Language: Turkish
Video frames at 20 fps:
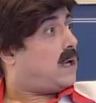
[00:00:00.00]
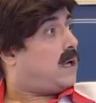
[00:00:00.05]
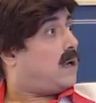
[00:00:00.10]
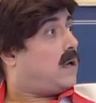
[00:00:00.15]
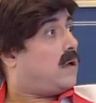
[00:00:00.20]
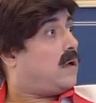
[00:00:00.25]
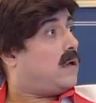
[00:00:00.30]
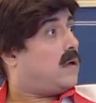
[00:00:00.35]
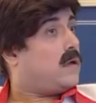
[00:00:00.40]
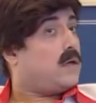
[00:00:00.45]

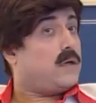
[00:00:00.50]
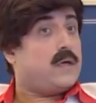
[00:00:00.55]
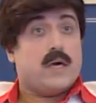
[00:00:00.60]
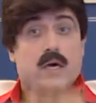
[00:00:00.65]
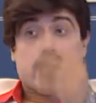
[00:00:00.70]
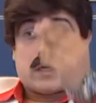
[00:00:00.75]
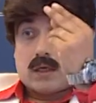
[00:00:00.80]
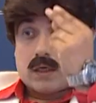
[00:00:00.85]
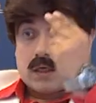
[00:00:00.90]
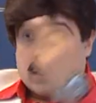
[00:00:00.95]
La
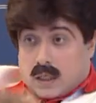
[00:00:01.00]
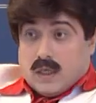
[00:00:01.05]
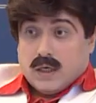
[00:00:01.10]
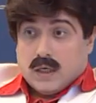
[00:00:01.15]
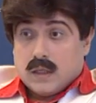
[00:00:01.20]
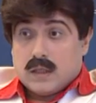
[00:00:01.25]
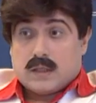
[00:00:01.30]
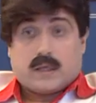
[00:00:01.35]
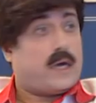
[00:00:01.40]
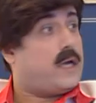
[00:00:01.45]
iki
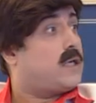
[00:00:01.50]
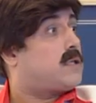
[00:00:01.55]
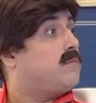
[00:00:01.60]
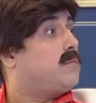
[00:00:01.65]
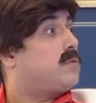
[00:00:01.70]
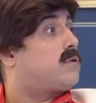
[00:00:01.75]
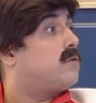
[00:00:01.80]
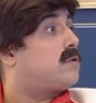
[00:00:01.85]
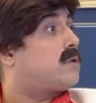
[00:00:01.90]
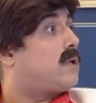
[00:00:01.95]
yıl
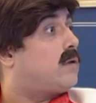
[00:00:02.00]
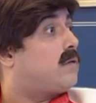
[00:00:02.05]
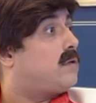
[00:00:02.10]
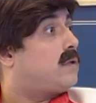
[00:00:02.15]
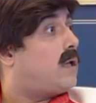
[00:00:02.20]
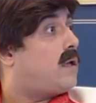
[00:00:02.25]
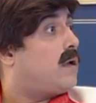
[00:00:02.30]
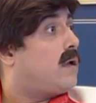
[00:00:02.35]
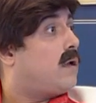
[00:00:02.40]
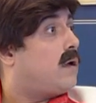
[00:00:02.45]
geçmiş
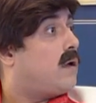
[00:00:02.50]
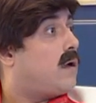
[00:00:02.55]
üzerinden.